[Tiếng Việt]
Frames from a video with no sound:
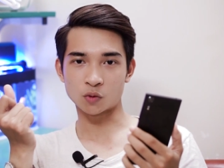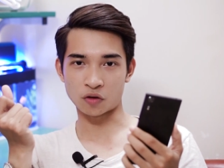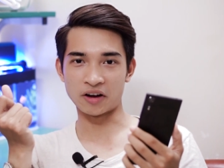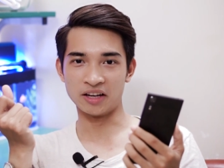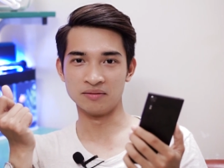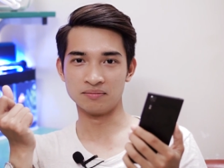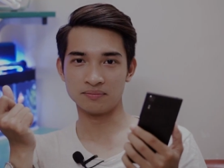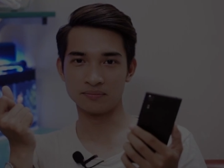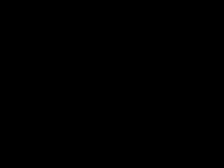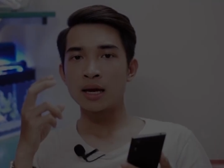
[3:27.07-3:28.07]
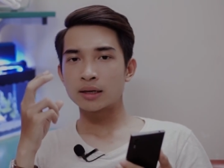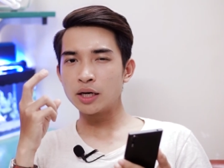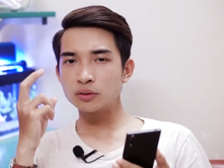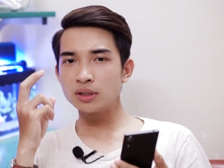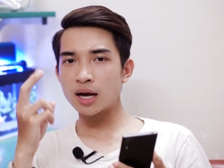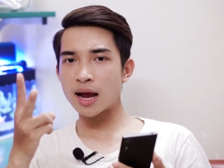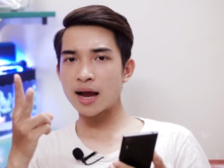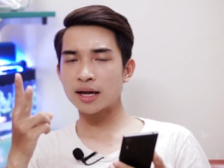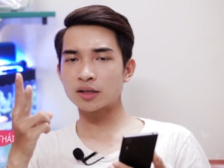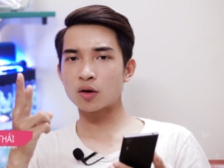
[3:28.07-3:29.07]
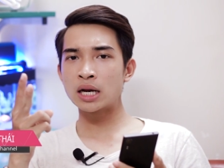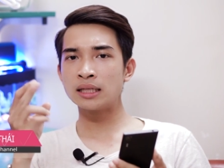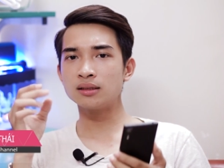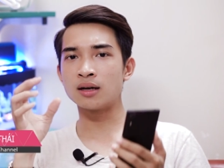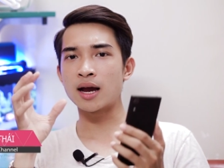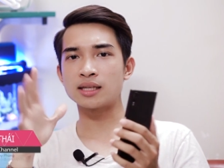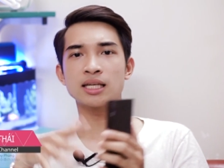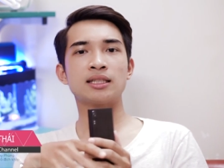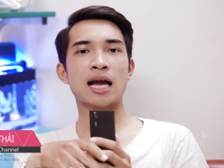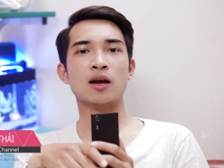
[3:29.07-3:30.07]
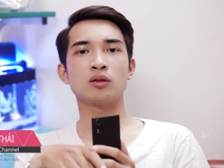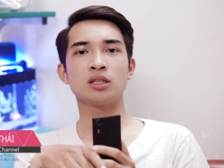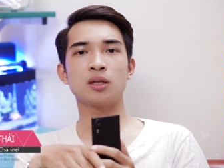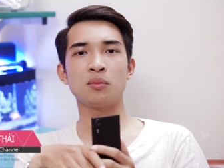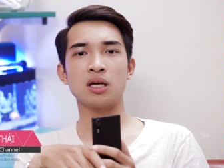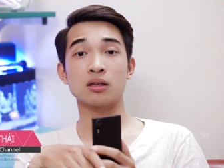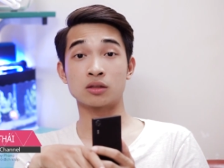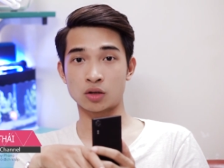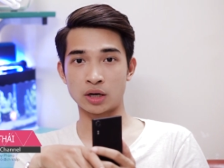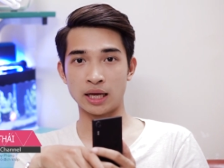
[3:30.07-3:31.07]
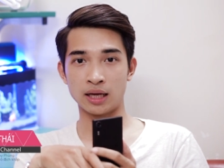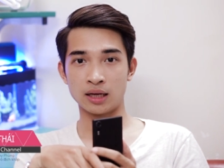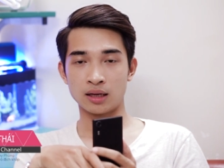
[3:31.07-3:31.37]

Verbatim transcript: Tuyệt vời. Điều thứ hai, nó đến từ hệ sinh thái của những thiết bị Sony.